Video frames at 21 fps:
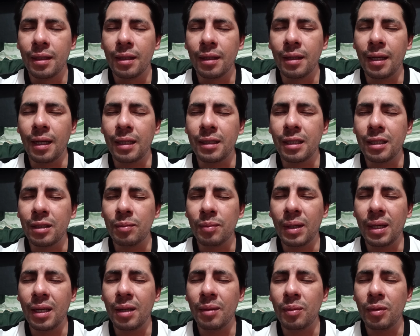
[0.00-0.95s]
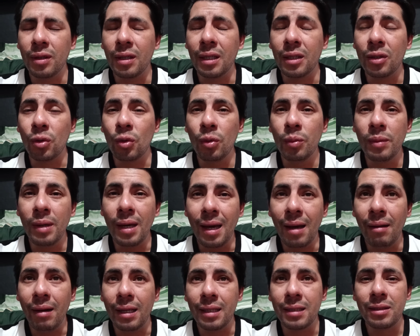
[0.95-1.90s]
Gracias Padre porque tú me
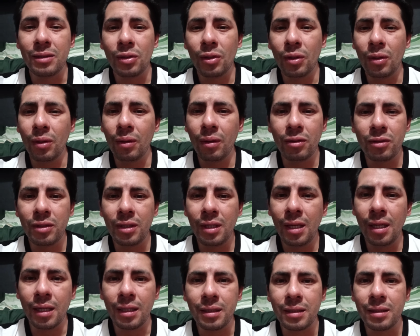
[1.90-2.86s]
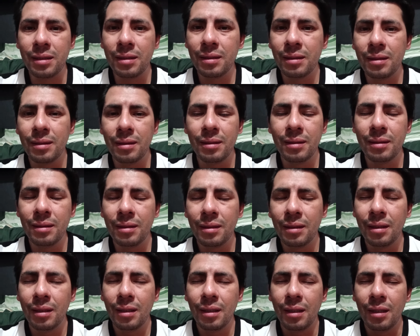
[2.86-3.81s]
hablas todos los días.
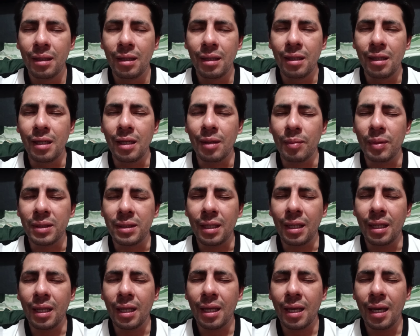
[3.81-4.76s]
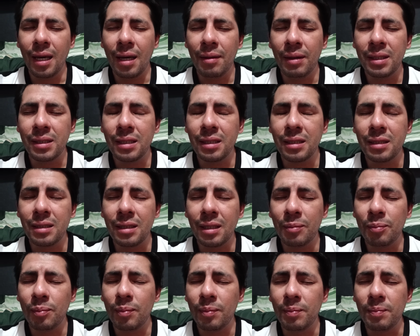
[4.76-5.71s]
Y a pesar de que a veces
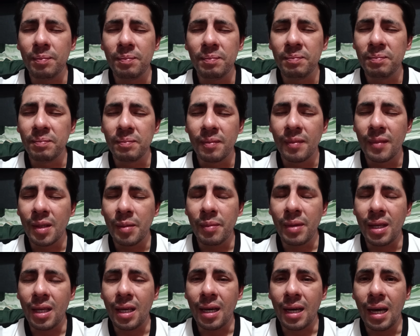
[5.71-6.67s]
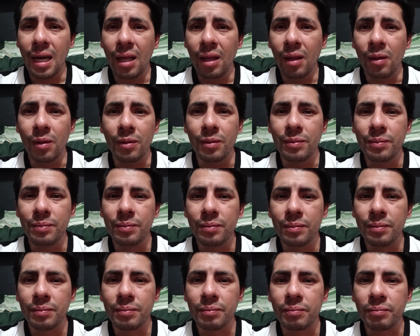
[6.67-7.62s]
me he dejado
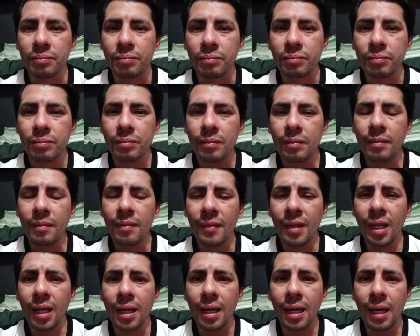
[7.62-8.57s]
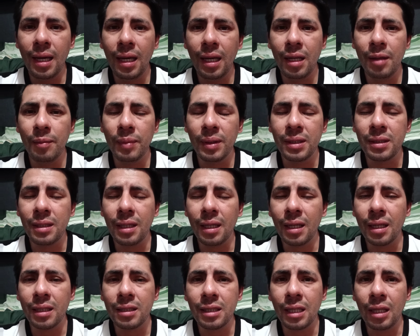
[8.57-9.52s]
de caer y
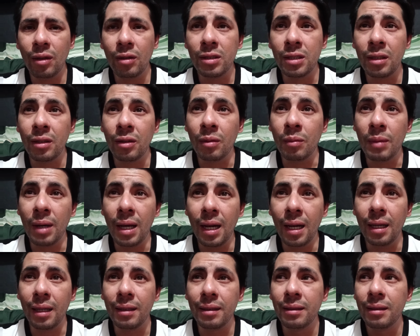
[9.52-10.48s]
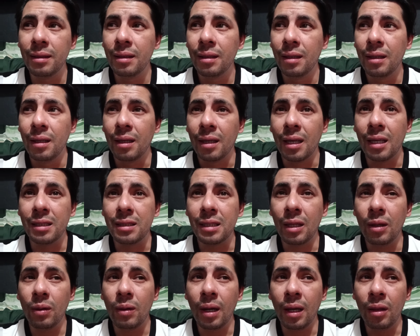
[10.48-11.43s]
pensar que he estado haciendo mal, que he
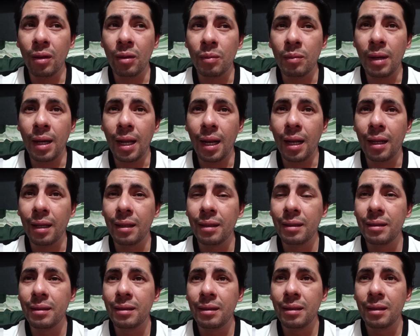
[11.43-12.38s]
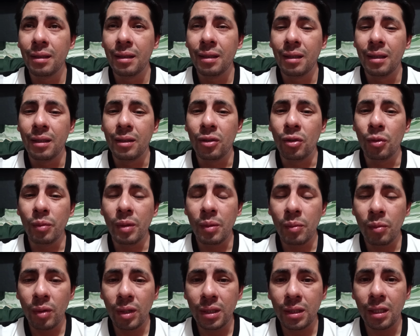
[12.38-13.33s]
estado orando mal. Tú
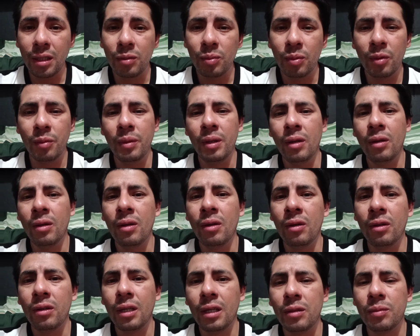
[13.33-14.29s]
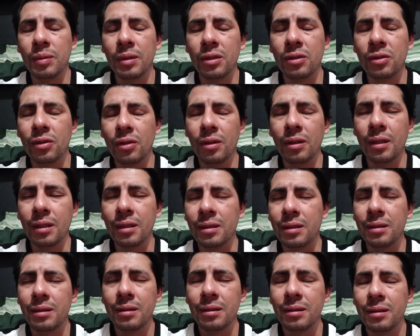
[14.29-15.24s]
me muestras por medio de otras
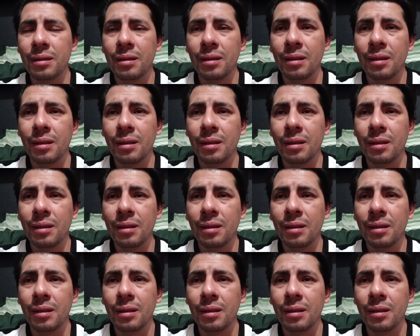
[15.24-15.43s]
personas